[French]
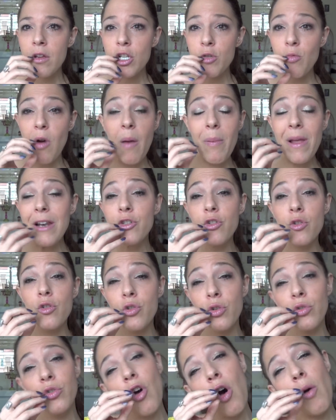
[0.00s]
Je me rappelle,
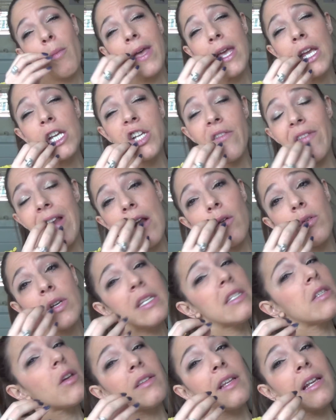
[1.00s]
je, dormais, j'avais la langue
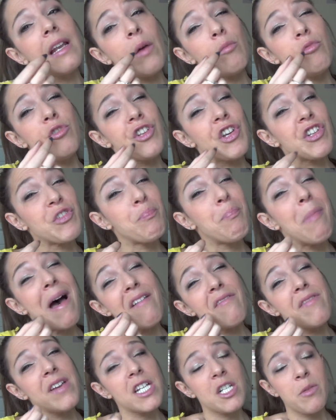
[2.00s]
qui sortait de la bouche et je
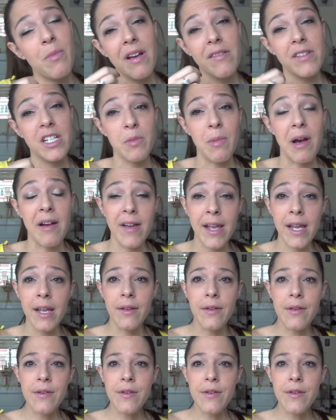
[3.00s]
bavais, je bavais, je bavais.